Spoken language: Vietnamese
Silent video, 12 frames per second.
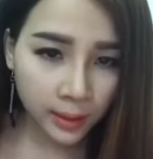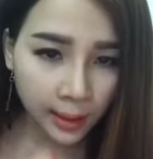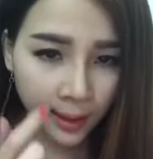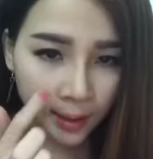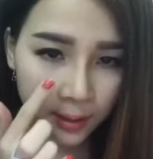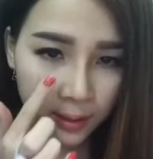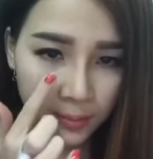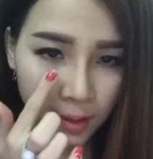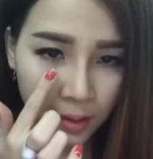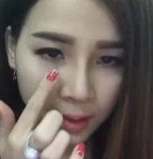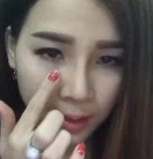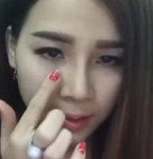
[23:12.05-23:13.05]
hai cái
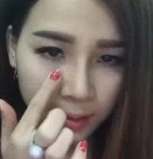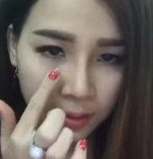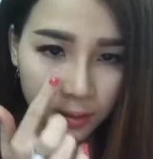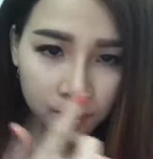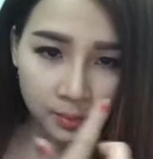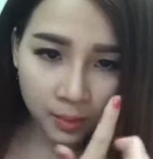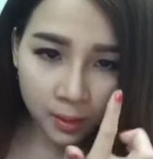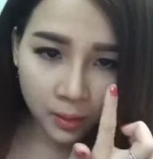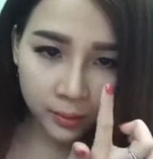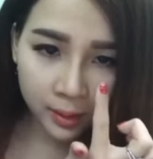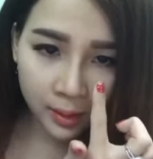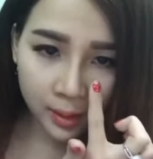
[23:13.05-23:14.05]
bên này nó thường bị
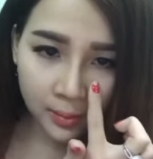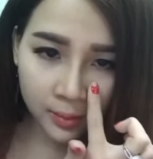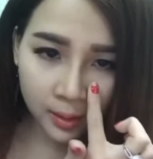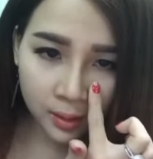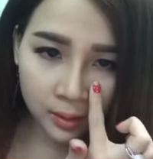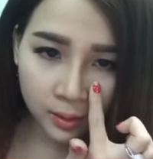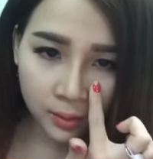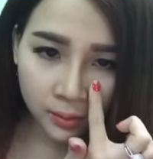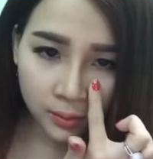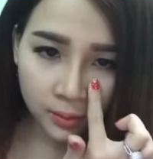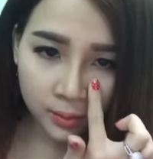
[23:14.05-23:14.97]
lỗ chân lông rất là nhiều.